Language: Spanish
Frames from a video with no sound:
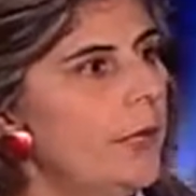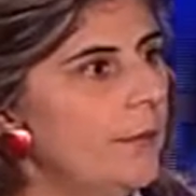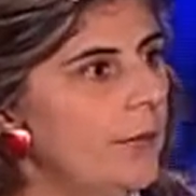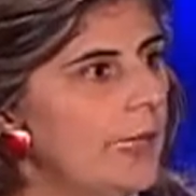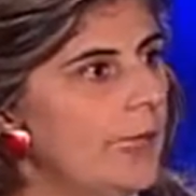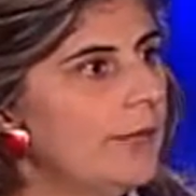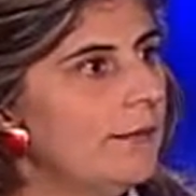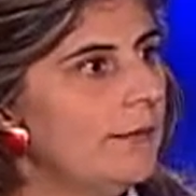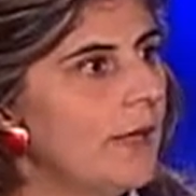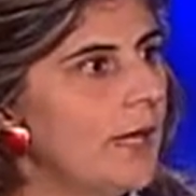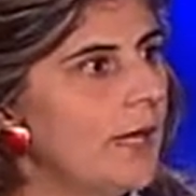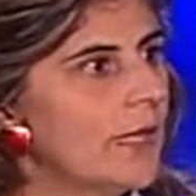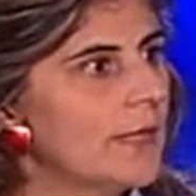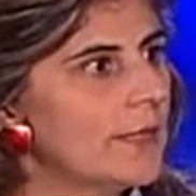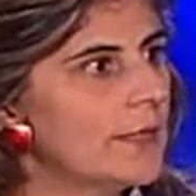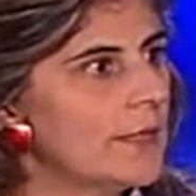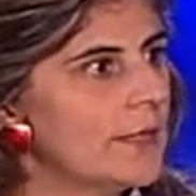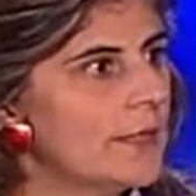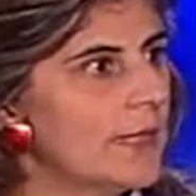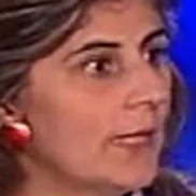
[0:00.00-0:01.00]

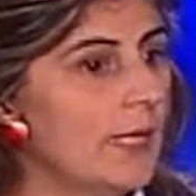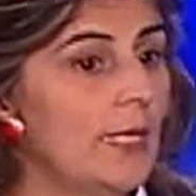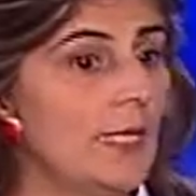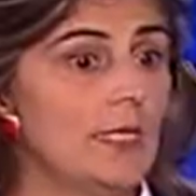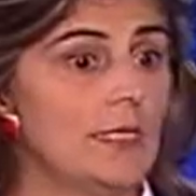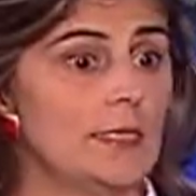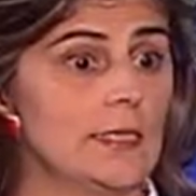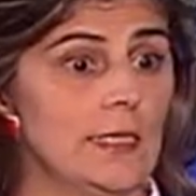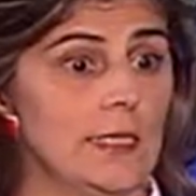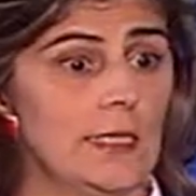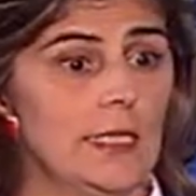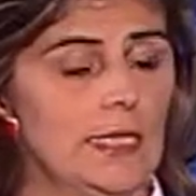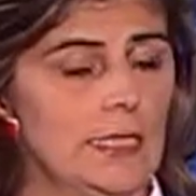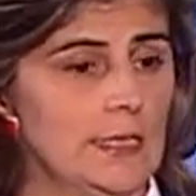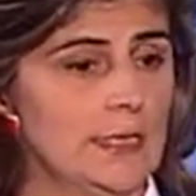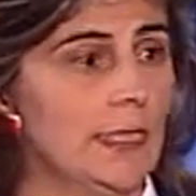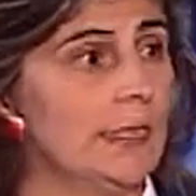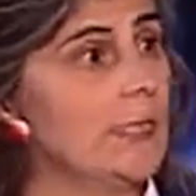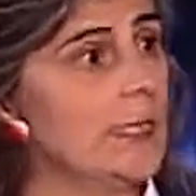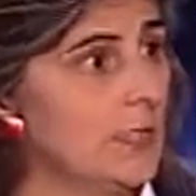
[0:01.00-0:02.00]
militares que les,
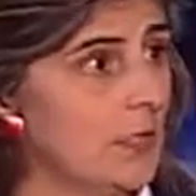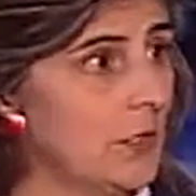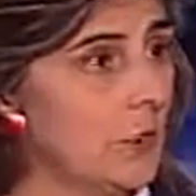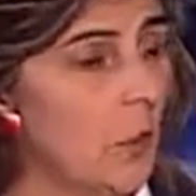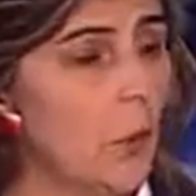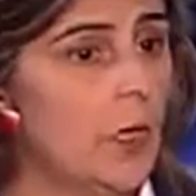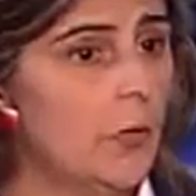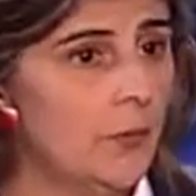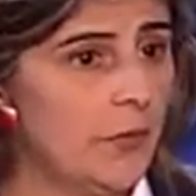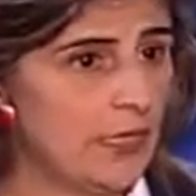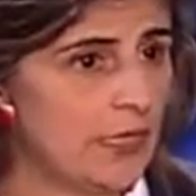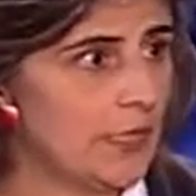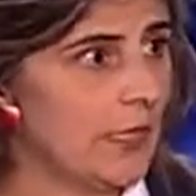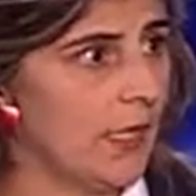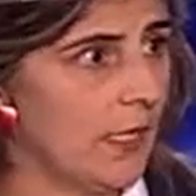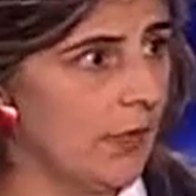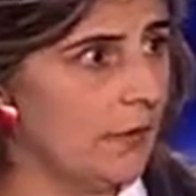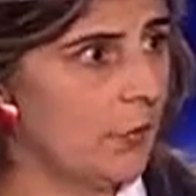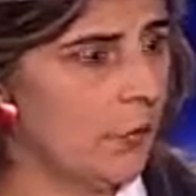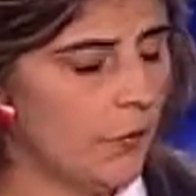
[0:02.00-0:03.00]
atestó el
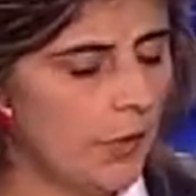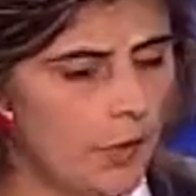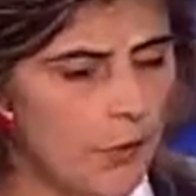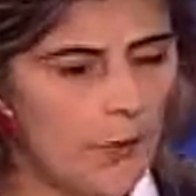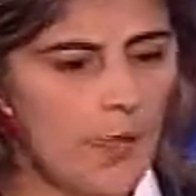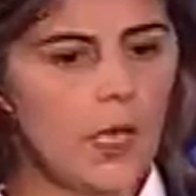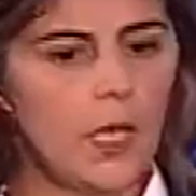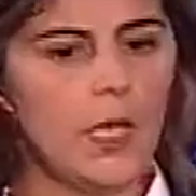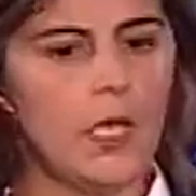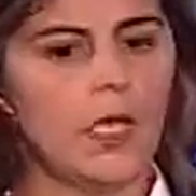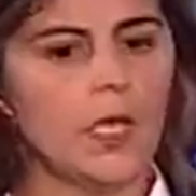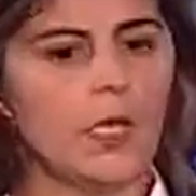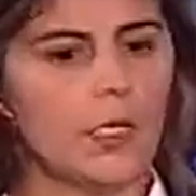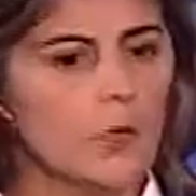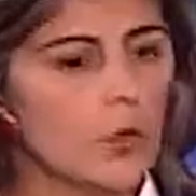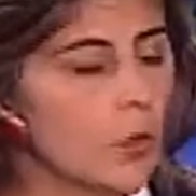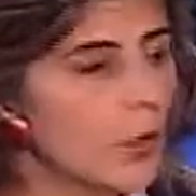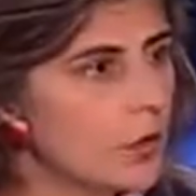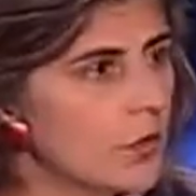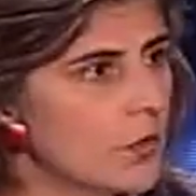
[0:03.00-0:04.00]
presidente Uribe y
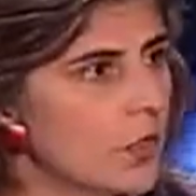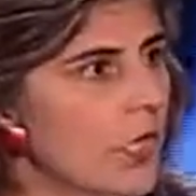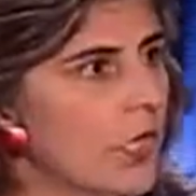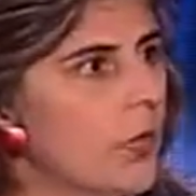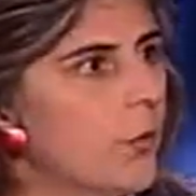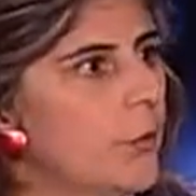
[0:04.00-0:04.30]
dos,